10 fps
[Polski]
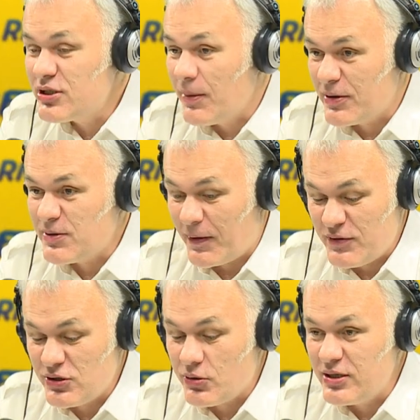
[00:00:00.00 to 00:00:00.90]
chce pan
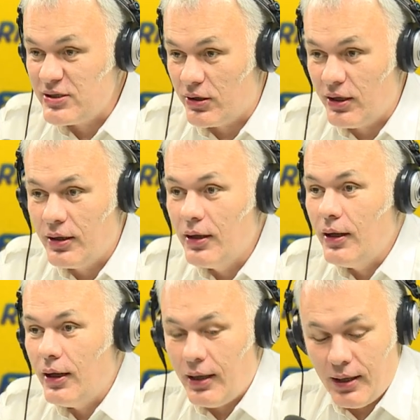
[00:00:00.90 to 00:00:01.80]
sprawdzić z drugiej strony?
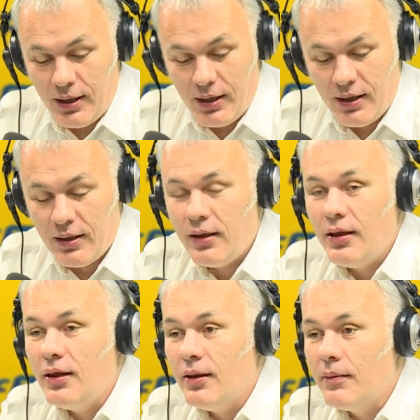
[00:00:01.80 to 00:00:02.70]
Proszę e, bardzo,
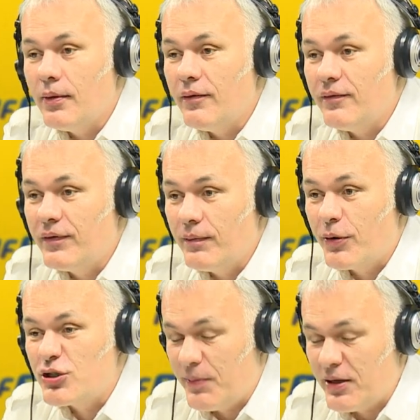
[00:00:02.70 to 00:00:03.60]
bardzo chętnie zobaczę.
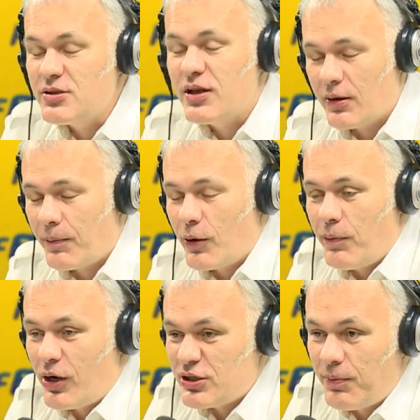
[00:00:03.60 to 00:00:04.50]
Proszę bardzo, ja to panu
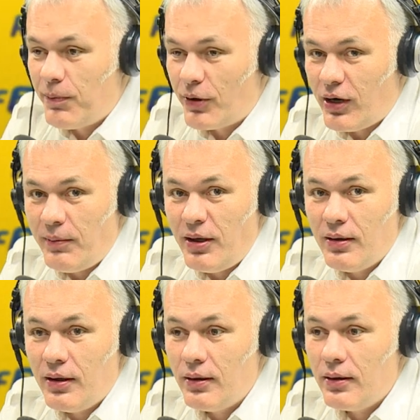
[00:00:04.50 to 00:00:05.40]
pokażę po programie.
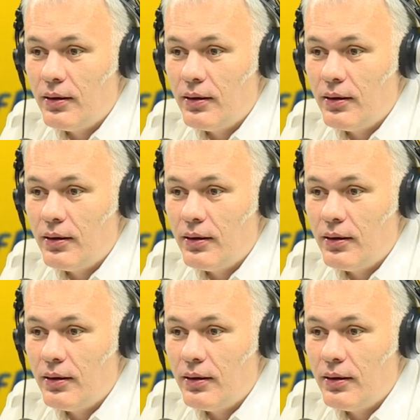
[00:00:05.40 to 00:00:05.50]
Ale to e, bym